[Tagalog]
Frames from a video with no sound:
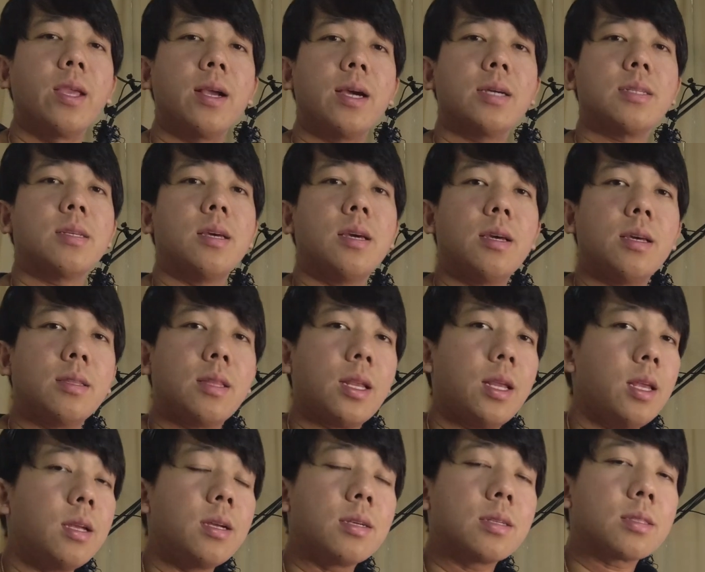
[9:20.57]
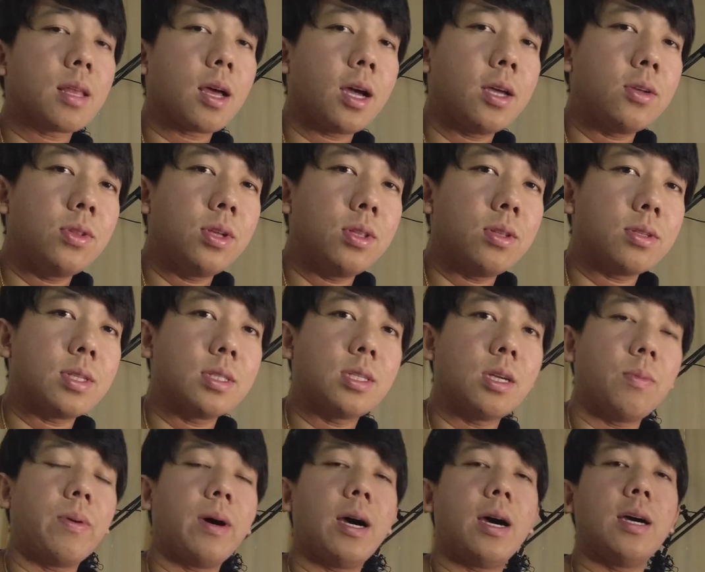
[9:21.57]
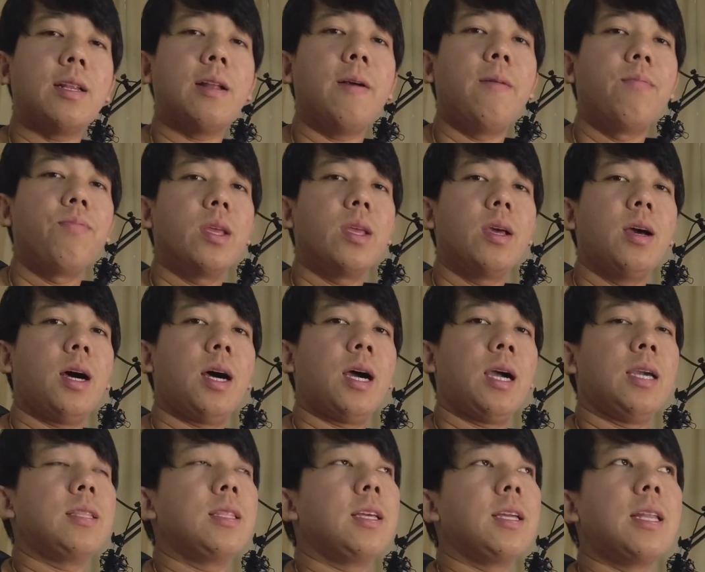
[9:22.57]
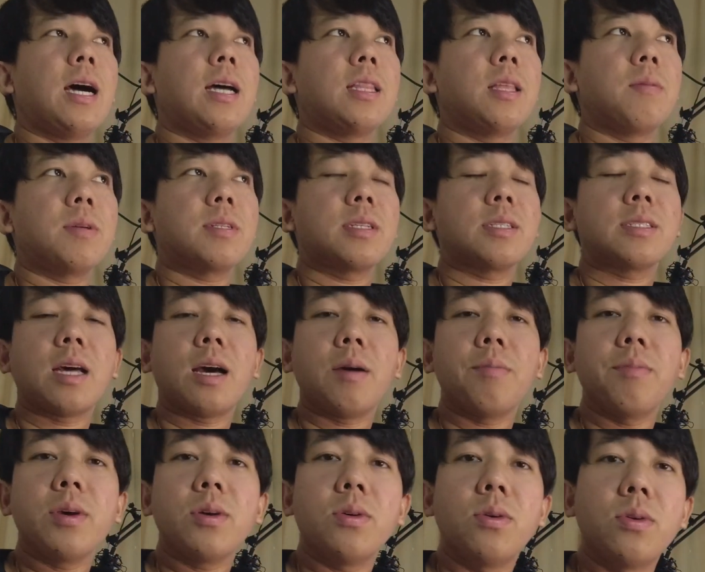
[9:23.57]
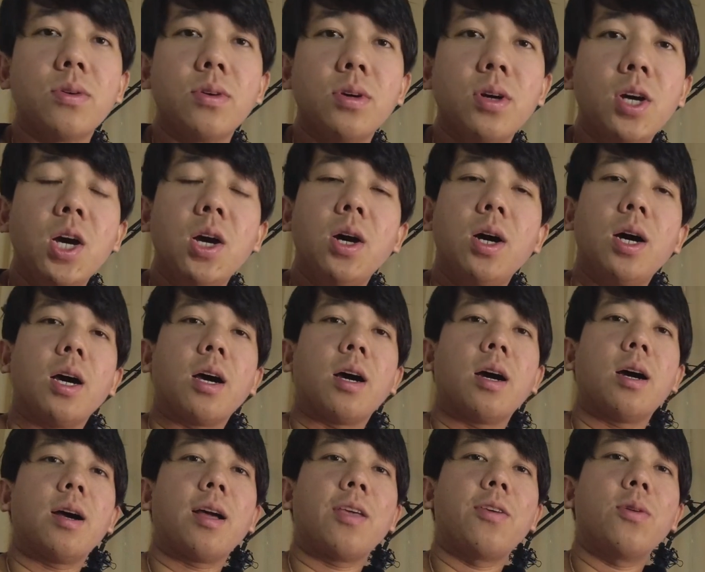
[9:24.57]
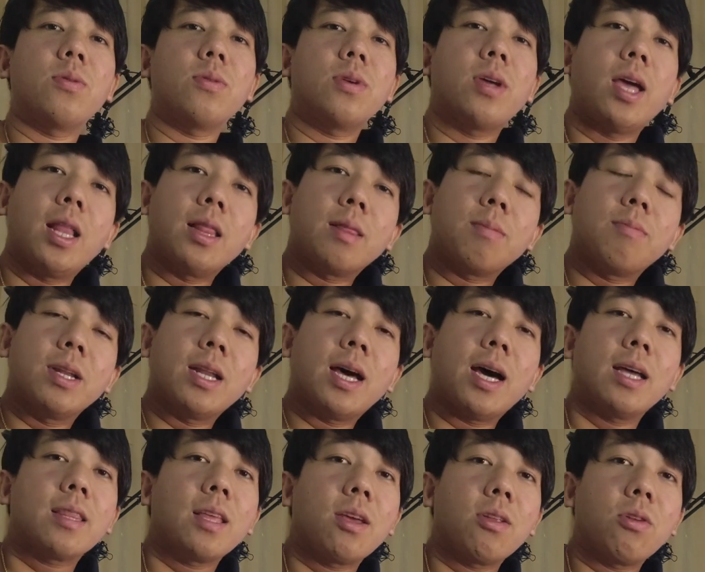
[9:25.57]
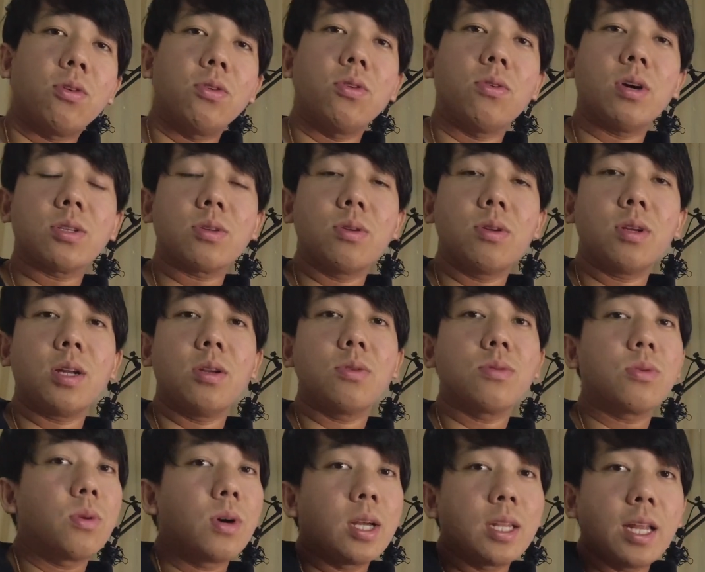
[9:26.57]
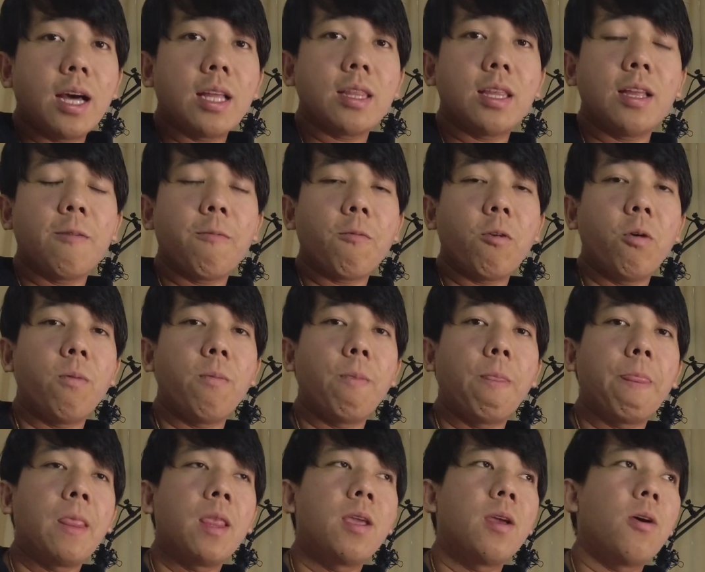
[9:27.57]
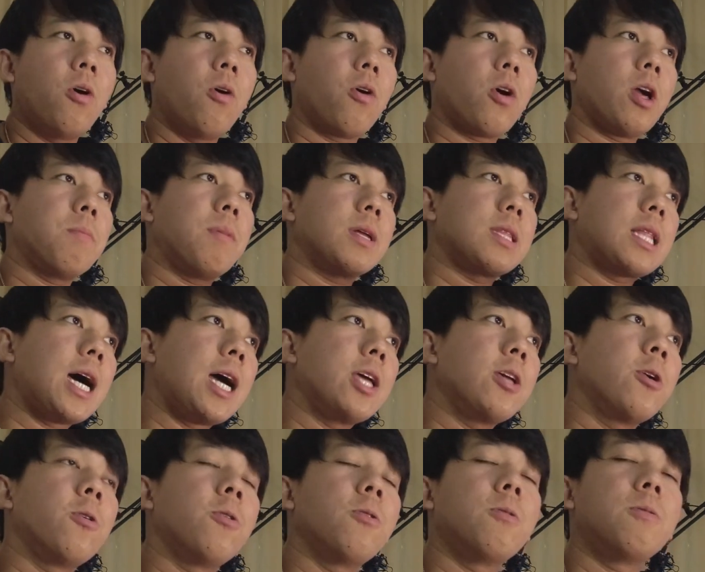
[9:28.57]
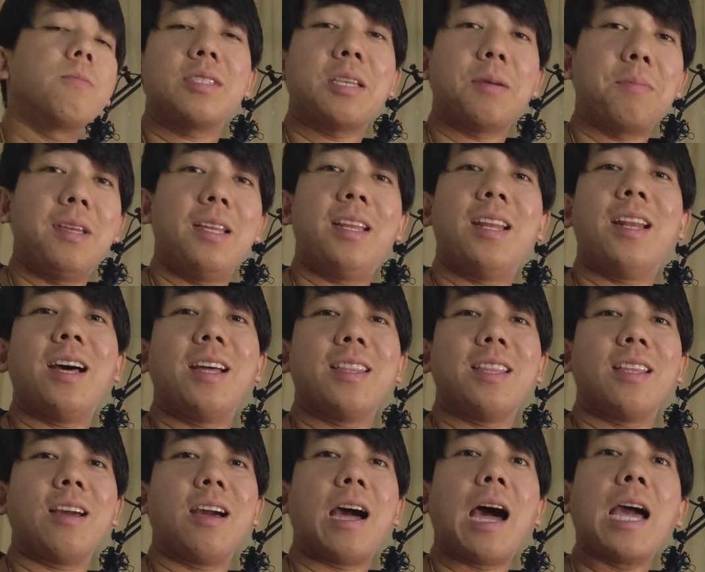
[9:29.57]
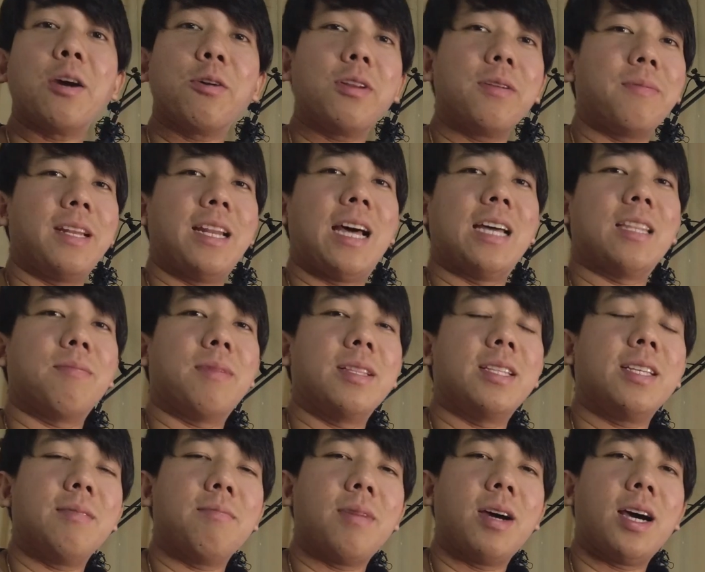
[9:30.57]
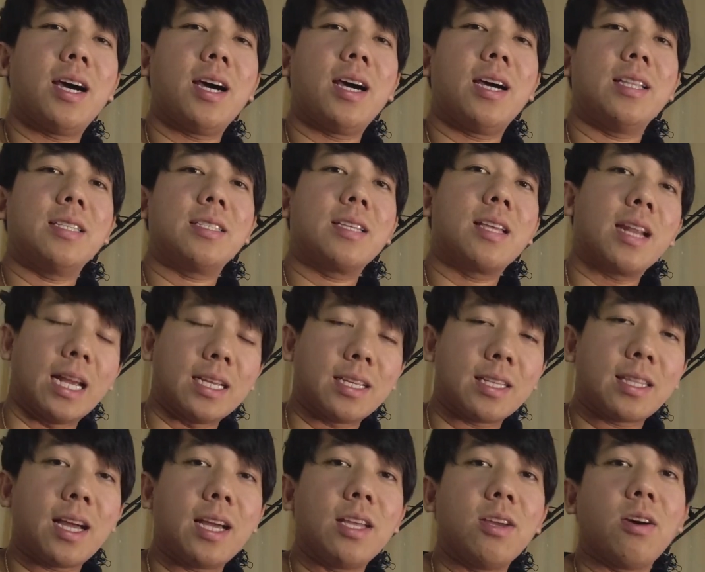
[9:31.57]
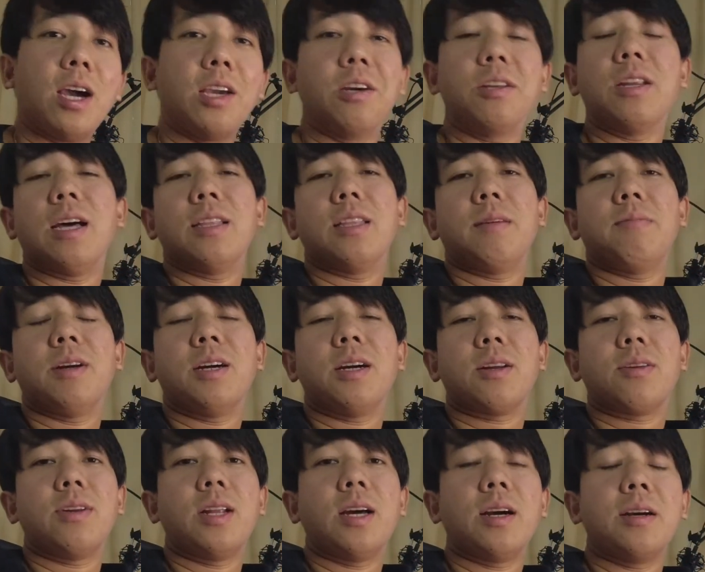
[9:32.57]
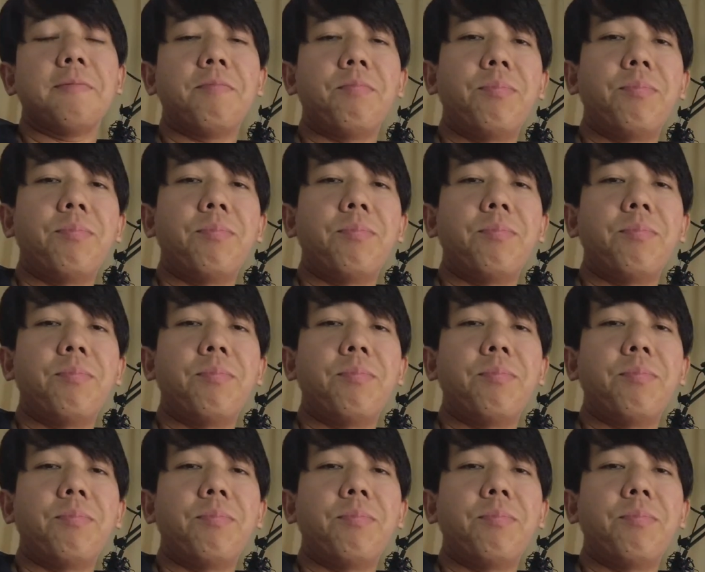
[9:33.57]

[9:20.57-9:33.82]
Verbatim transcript: Kasi 3 years tayo dito sa Japan, uh, hindi natin masasabi kung uh, yung health ba natin o yung kalusugan natin kung okay ba tayo. Sabihin na natin ayaw naman natin madisgrasya tayo, ayaw natin magkaroon ng